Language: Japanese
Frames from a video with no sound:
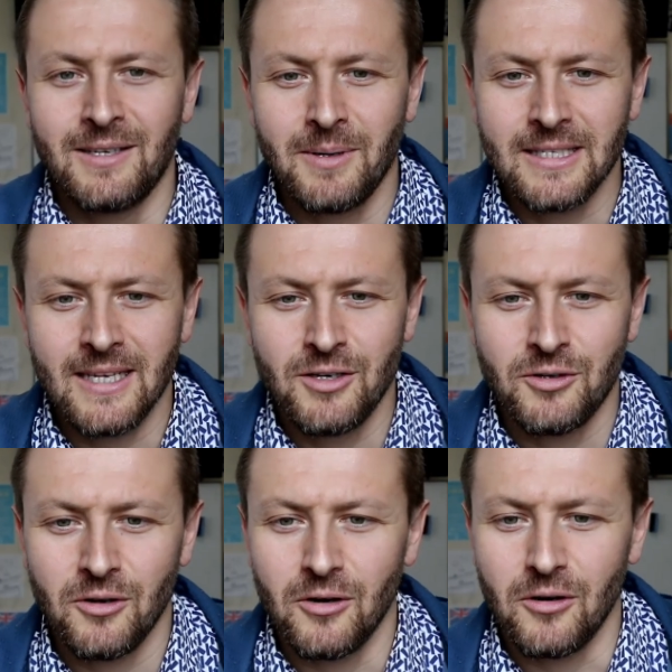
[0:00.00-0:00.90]
一番最
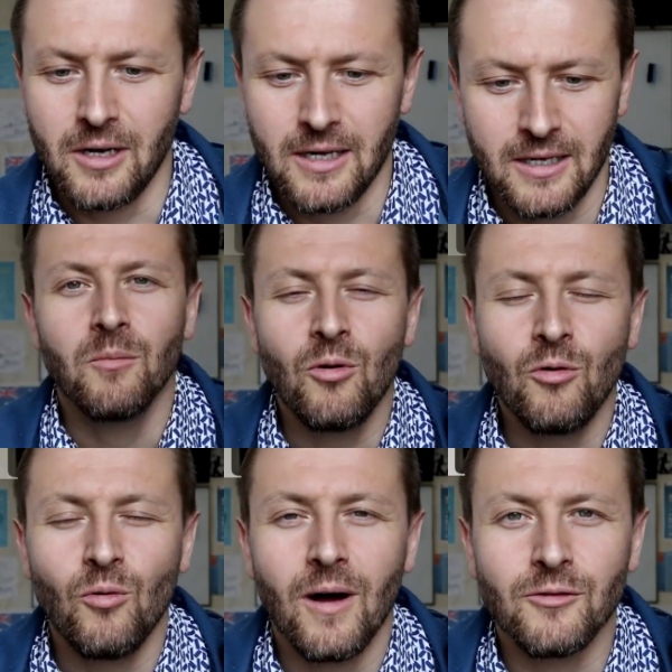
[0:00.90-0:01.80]
初
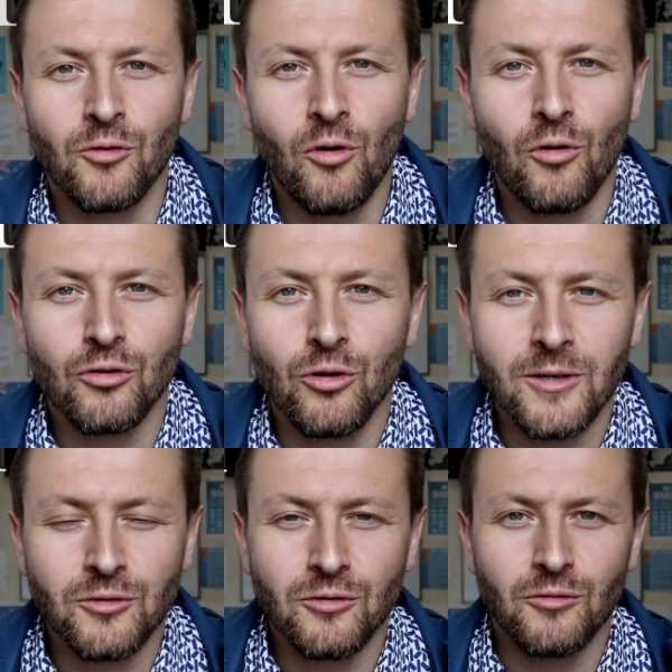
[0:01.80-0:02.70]
僕はドローンを飛
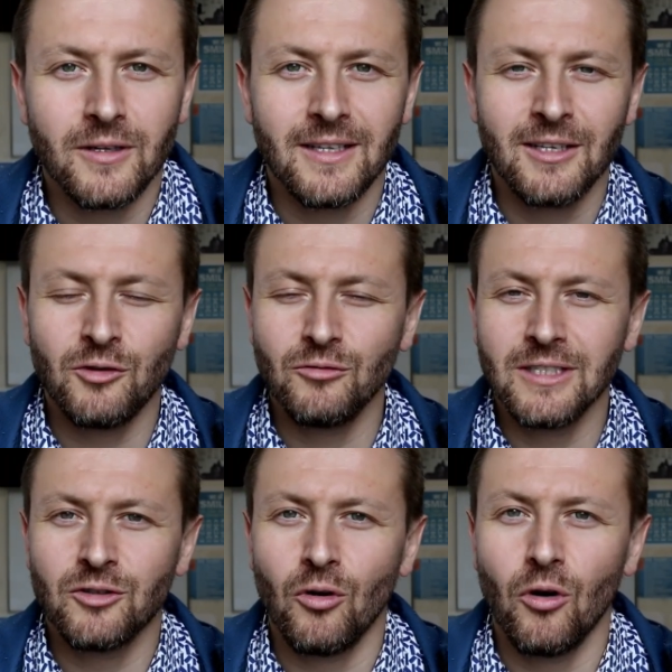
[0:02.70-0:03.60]
ばすことはできるん
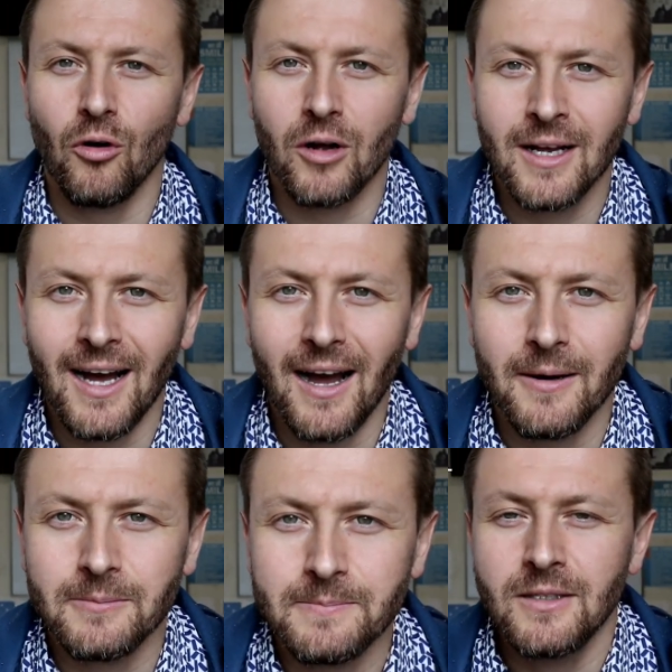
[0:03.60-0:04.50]
でしょう
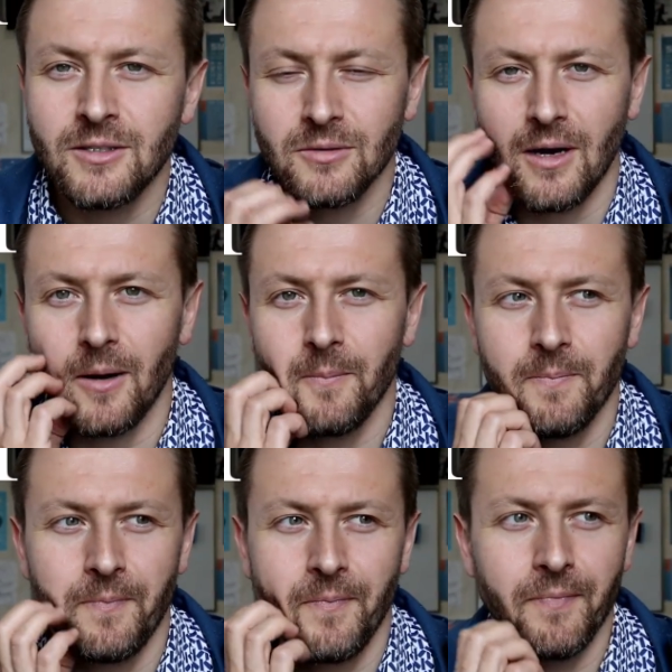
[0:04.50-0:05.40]
か実は
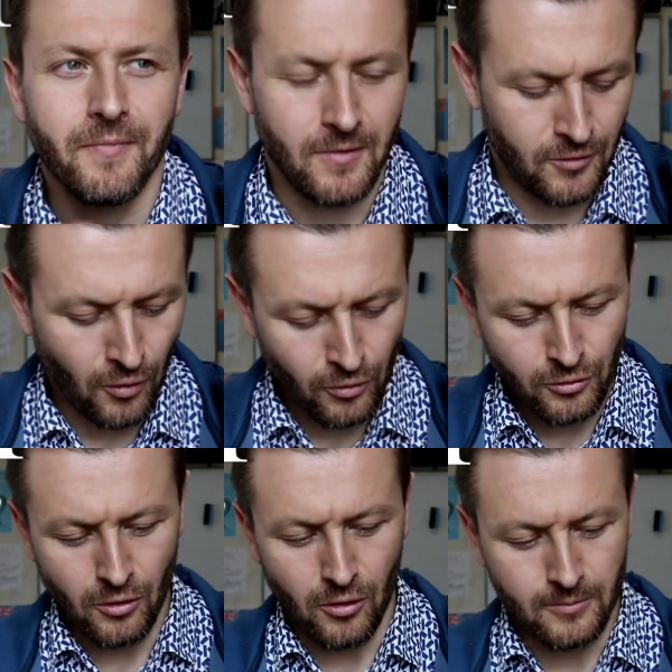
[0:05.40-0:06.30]

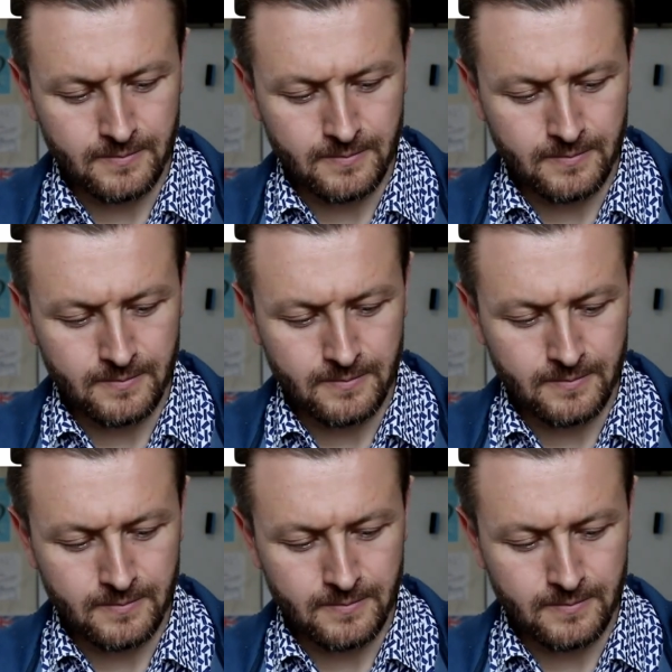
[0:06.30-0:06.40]
ドローンの